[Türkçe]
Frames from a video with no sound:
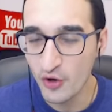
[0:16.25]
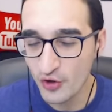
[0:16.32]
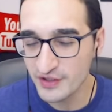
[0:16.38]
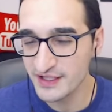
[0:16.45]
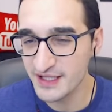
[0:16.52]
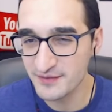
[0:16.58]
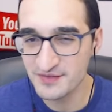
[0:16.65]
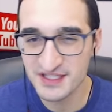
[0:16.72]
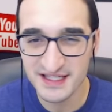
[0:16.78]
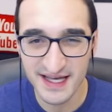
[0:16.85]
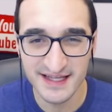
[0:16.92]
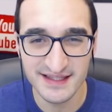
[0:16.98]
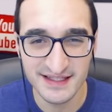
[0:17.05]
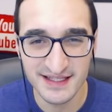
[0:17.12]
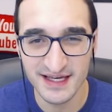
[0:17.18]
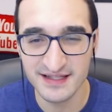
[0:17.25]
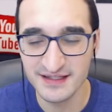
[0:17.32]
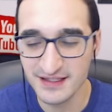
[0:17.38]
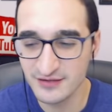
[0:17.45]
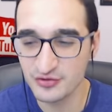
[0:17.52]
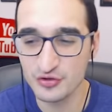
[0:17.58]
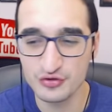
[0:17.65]
O da demiş kendi
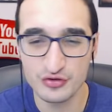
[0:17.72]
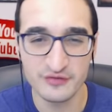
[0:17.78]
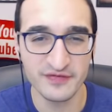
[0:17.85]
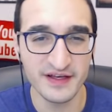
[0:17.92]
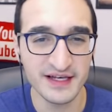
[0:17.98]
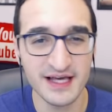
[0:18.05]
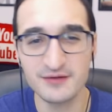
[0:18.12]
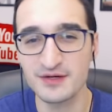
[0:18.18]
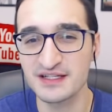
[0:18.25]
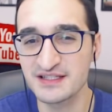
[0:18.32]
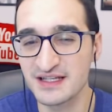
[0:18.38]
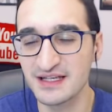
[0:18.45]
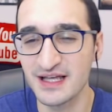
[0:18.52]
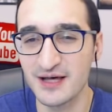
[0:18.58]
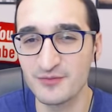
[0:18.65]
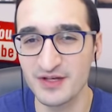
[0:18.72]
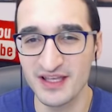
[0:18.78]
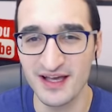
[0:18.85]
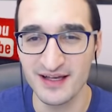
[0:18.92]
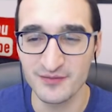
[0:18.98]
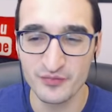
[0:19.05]
kendine çocuk Fenerbahçeli ama yani